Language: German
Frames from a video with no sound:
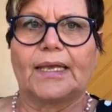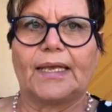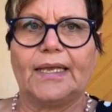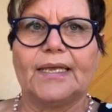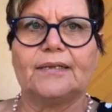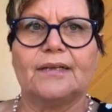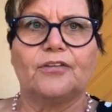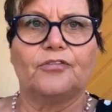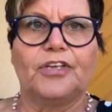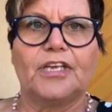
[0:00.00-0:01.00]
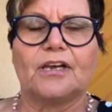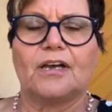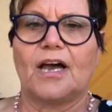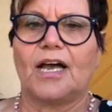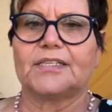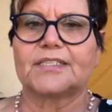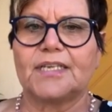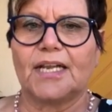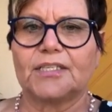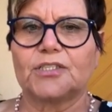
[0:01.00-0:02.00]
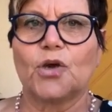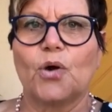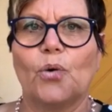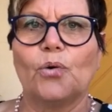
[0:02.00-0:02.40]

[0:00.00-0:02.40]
Gehen wir als Land-